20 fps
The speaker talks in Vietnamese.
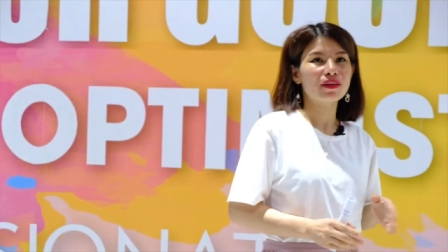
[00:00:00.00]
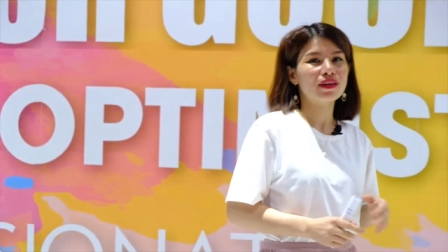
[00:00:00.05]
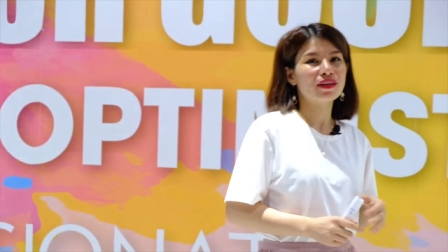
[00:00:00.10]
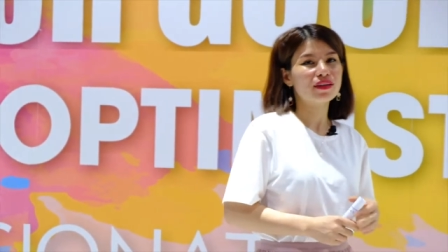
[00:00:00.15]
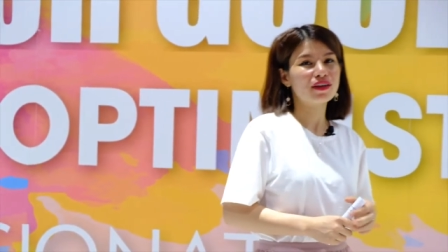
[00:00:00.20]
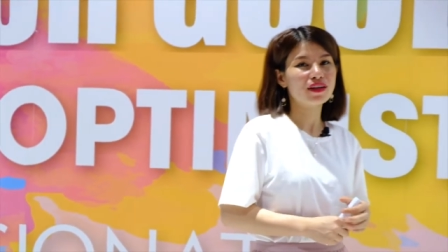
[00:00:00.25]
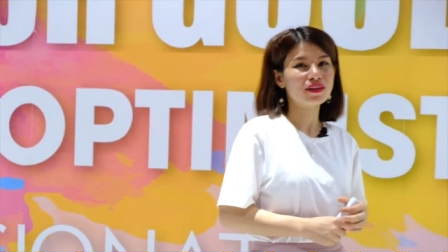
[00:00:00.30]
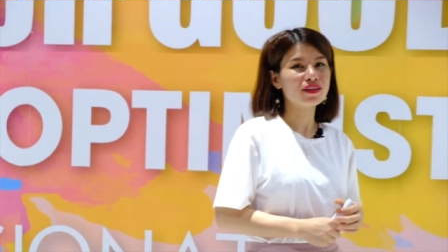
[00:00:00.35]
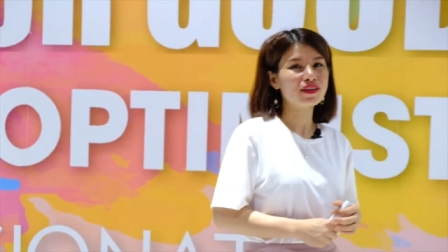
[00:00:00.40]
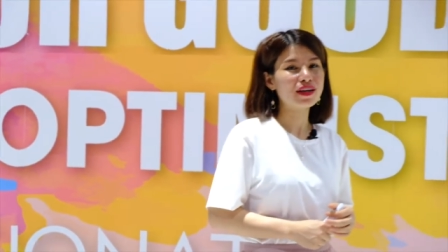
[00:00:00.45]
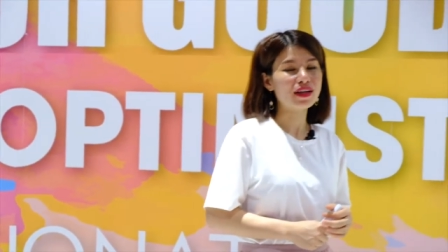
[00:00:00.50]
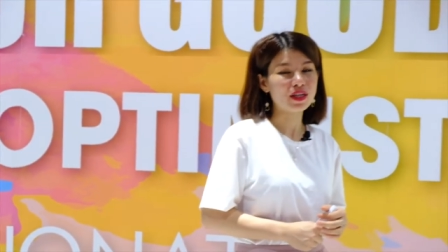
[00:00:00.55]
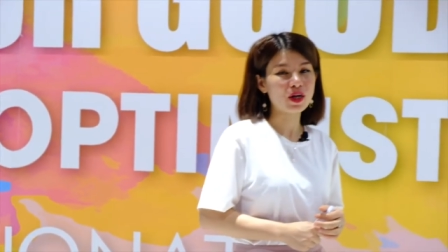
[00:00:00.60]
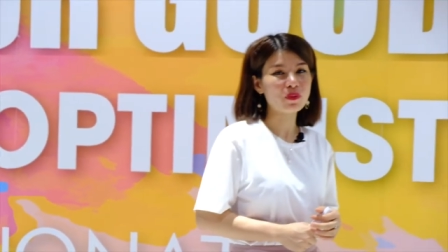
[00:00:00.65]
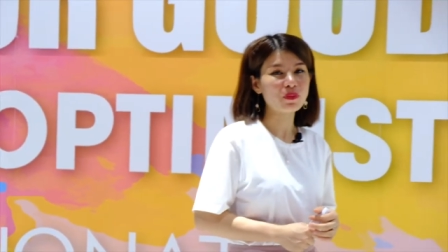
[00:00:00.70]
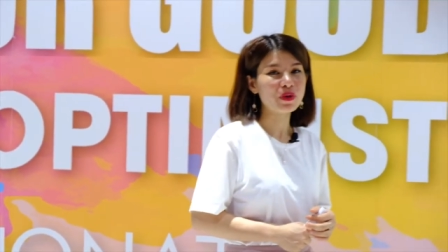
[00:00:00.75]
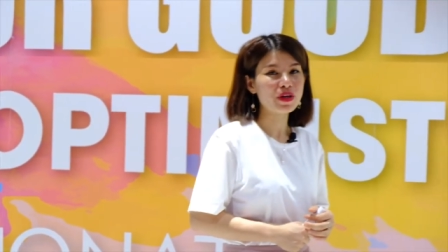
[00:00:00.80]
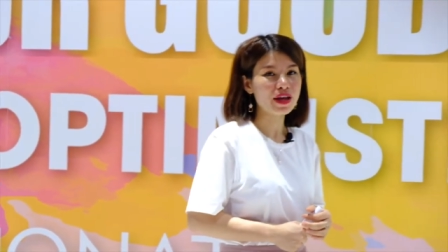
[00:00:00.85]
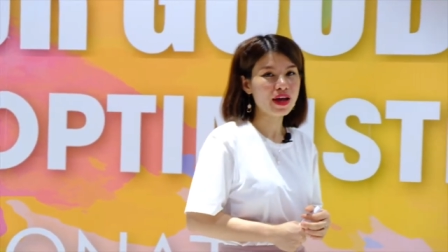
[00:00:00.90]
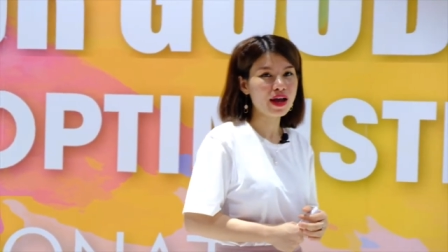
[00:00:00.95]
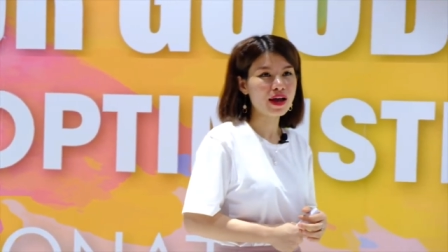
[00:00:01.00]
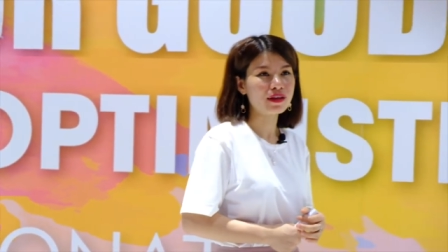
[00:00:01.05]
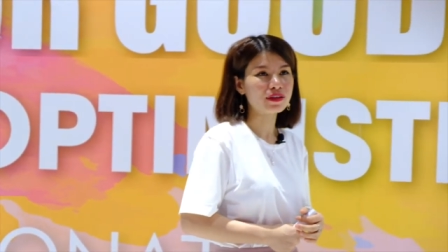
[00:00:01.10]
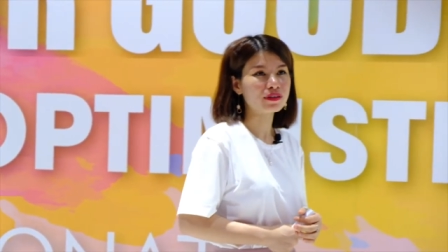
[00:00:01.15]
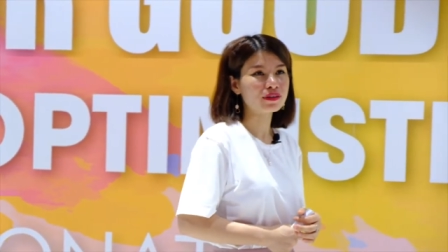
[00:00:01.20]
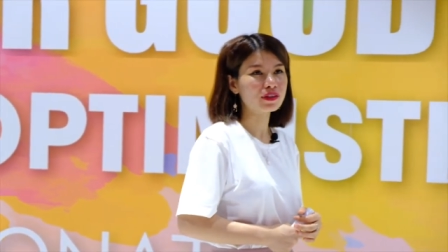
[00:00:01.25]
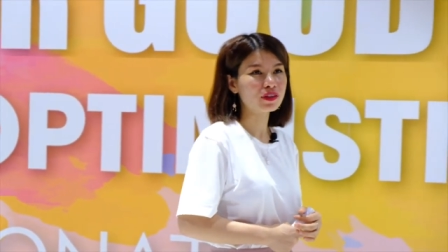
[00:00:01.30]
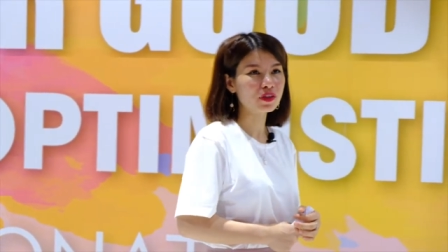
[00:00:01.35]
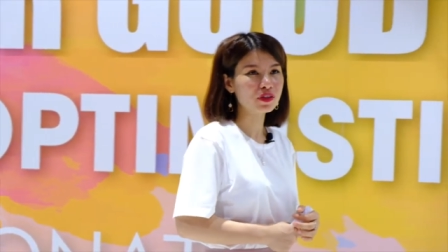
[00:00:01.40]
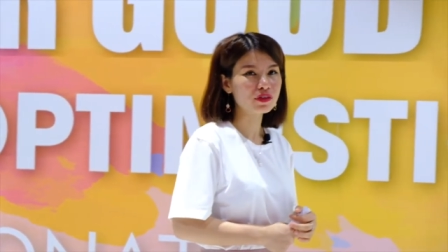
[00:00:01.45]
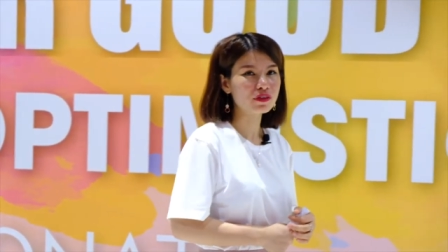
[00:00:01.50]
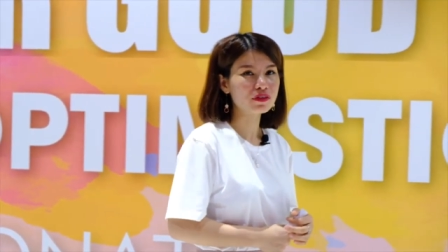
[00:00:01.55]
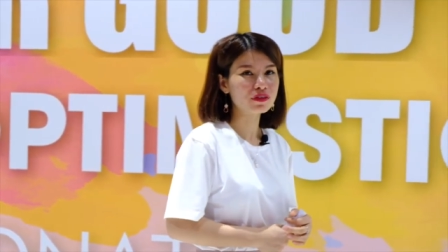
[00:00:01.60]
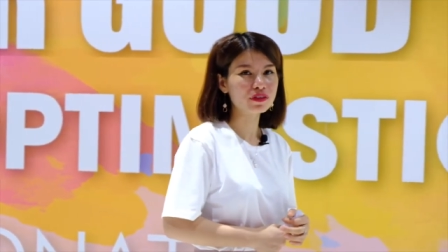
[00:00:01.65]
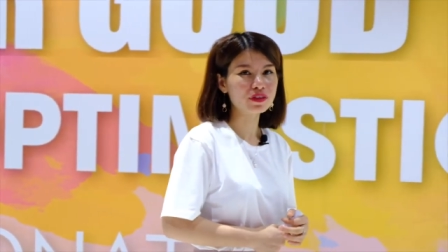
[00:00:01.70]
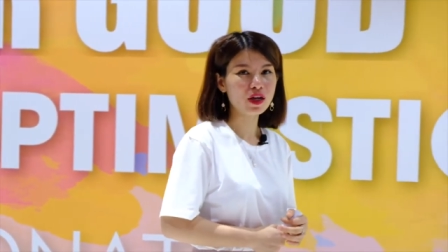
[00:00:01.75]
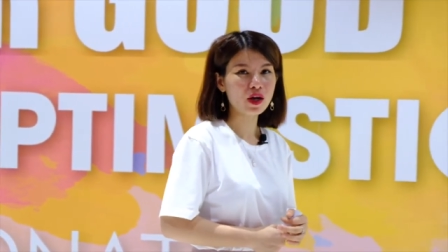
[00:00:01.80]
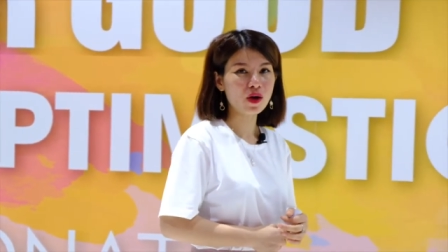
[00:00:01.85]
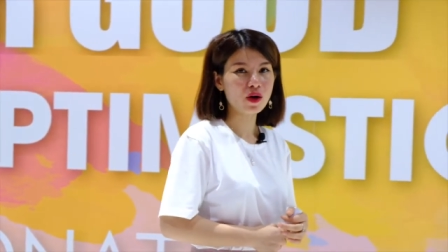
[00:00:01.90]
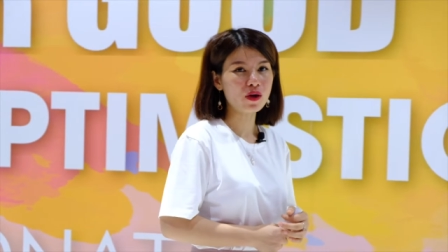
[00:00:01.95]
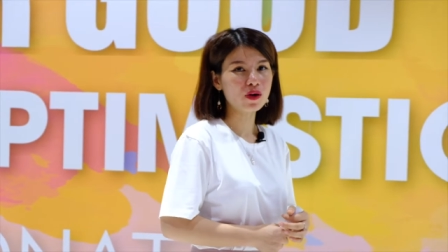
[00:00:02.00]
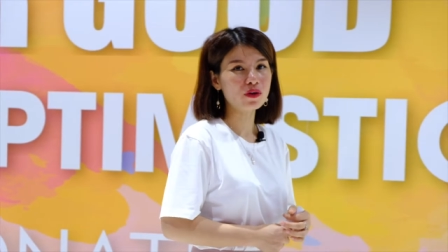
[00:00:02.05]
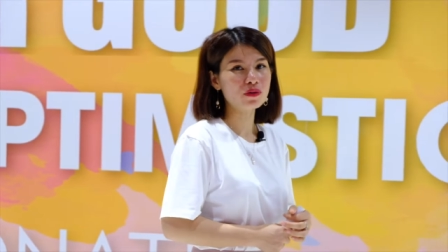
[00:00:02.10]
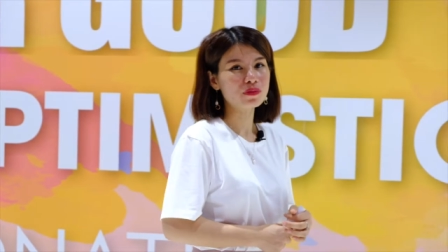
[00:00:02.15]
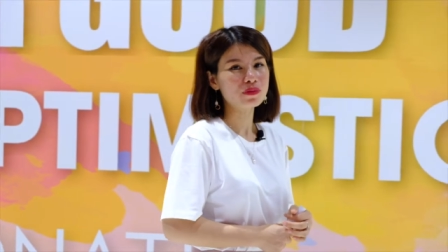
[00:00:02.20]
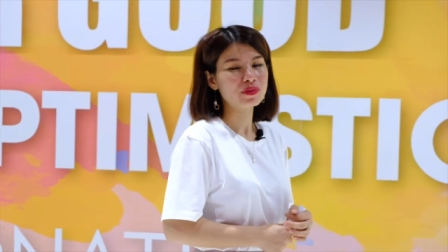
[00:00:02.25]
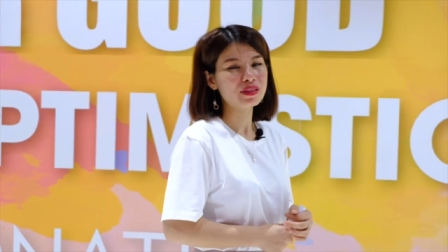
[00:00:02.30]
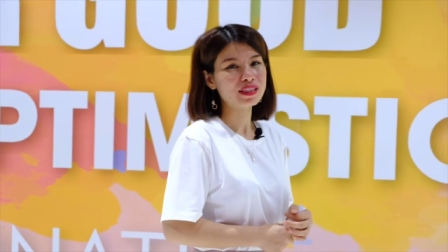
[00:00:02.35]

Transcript: gần như là không giới hạn. Có những người họ